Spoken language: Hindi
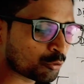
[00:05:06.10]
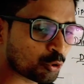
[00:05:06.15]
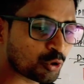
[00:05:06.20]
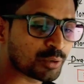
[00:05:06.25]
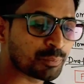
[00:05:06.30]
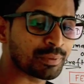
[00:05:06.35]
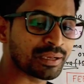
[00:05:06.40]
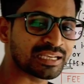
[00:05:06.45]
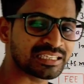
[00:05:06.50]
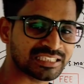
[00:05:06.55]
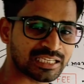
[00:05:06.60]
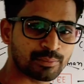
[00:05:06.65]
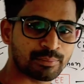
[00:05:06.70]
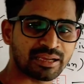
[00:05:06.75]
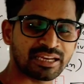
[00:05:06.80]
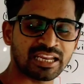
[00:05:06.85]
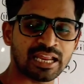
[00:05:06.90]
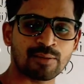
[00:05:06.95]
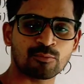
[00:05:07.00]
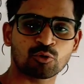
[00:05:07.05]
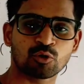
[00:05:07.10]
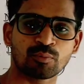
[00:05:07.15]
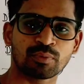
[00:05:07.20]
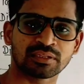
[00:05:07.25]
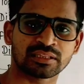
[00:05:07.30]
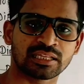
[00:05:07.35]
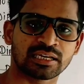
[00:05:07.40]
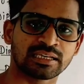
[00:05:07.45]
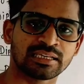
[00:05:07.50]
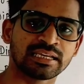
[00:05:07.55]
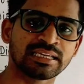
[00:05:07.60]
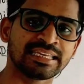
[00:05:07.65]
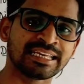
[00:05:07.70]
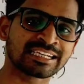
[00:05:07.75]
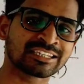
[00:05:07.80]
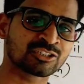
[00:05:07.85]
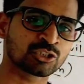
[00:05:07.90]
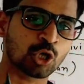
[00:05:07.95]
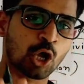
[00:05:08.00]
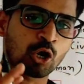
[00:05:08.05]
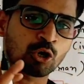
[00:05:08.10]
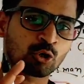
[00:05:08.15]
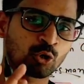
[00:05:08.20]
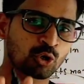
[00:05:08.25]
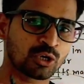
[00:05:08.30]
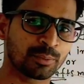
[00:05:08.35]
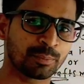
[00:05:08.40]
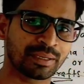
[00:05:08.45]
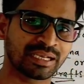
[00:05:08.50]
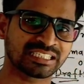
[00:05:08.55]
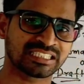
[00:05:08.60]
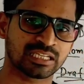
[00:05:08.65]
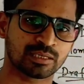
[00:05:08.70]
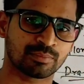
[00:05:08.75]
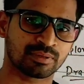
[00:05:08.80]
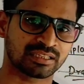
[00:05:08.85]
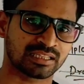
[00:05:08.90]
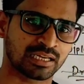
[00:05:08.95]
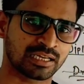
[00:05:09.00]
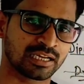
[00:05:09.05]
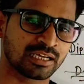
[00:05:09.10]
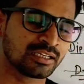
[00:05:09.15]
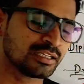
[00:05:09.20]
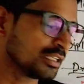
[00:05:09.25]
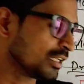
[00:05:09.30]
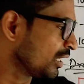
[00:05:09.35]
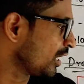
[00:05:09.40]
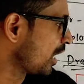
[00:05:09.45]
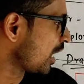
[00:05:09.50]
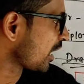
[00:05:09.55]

नोटिफिकेशन मैंने आपको बताया एक शॉर्ट नोटिफिकेशन बताया